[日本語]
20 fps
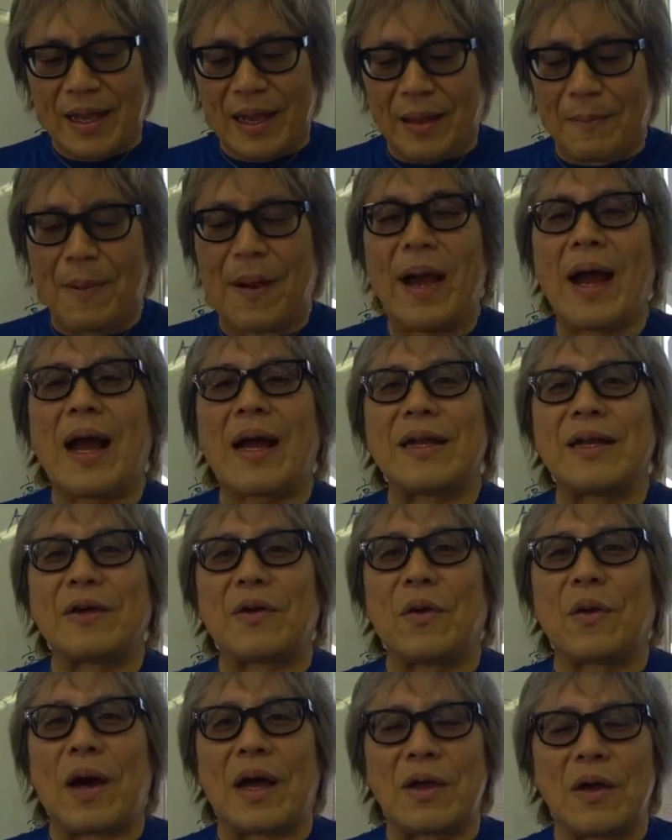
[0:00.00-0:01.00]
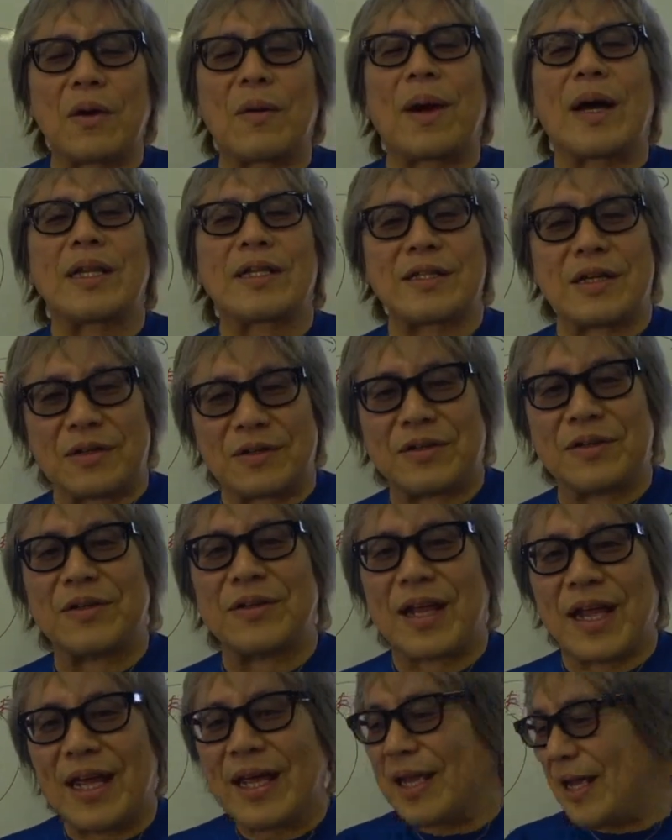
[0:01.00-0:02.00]
えバカか利口かよく分かっちゃうってい
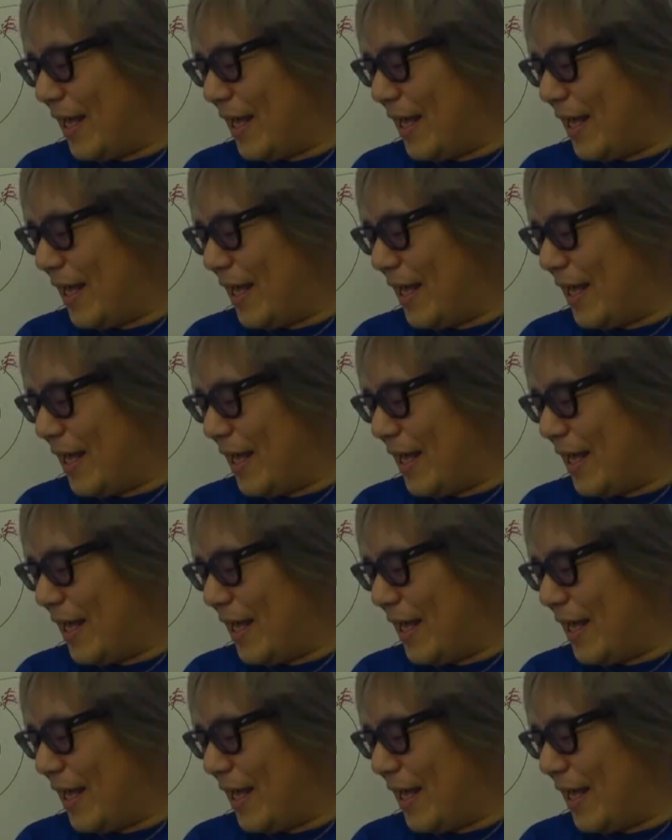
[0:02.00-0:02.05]
うね